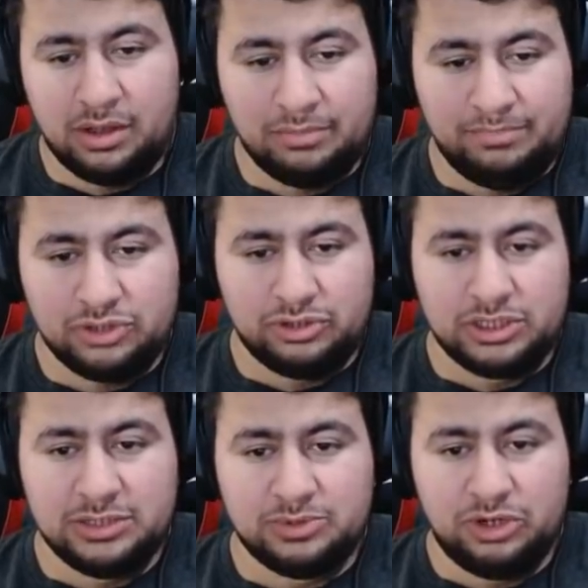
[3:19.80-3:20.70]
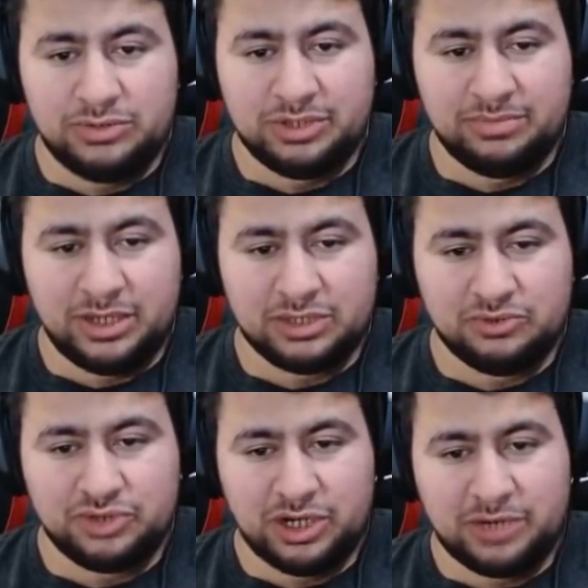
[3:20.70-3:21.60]
Bir sürü isim söylemeyeceğim. Yalnız
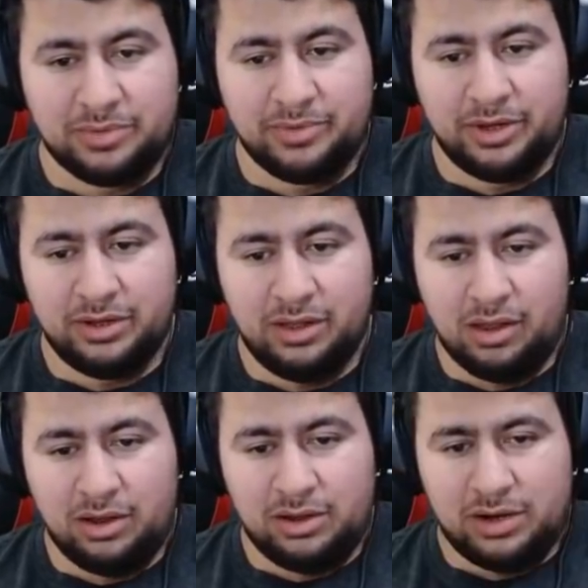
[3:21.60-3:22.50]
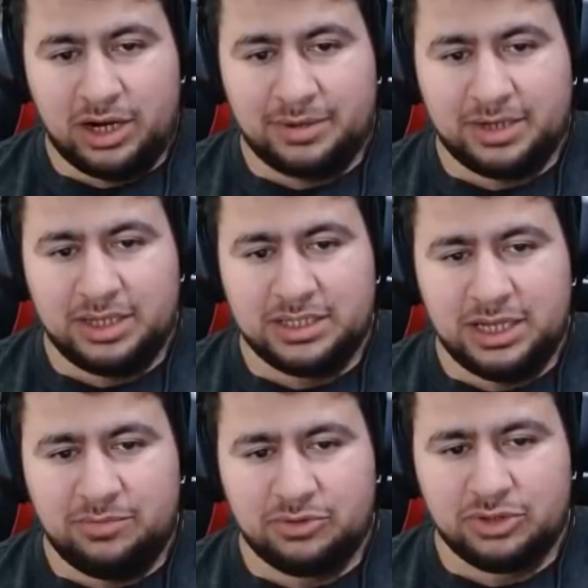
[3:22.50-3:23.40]
güzel araba be. Harbi
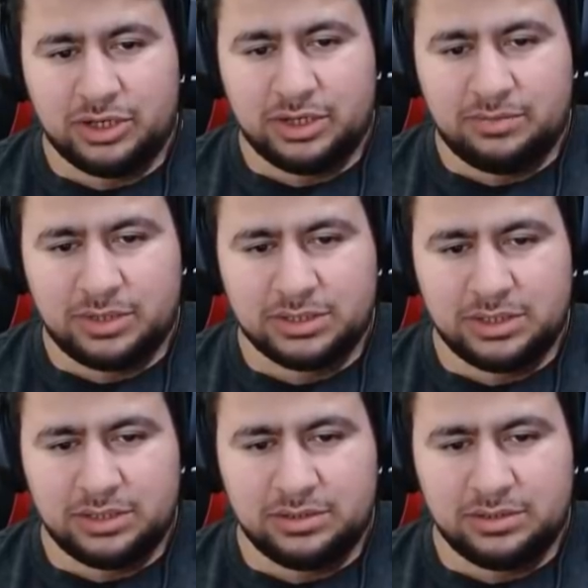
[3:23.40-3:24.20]
kaliteli mod ya. Baksana.